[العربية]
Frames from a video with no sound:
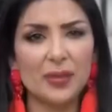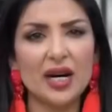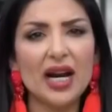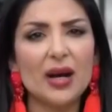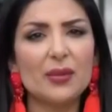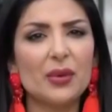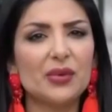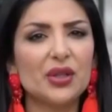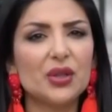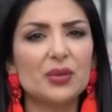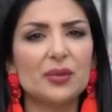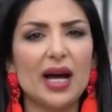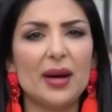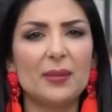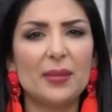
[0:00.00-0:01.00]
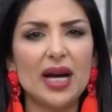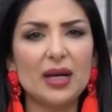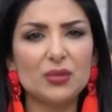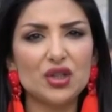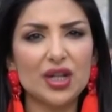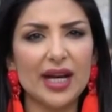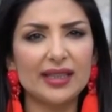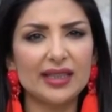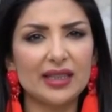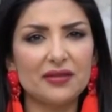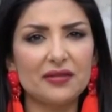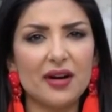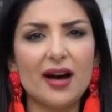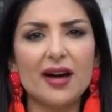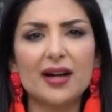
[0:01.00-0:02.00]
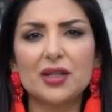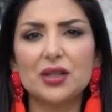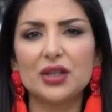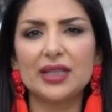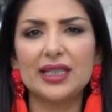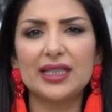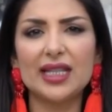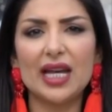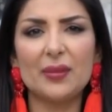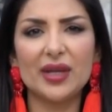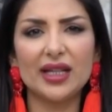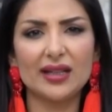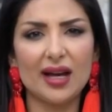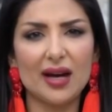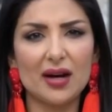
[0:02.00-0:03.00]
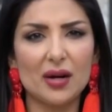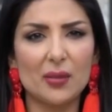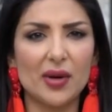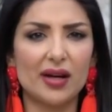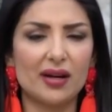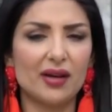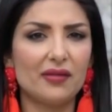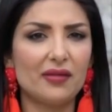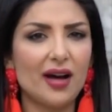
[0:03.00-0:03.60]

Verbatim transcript: مرحبا بكم احبائي المشاهدين بفقره جديده من كهرمان،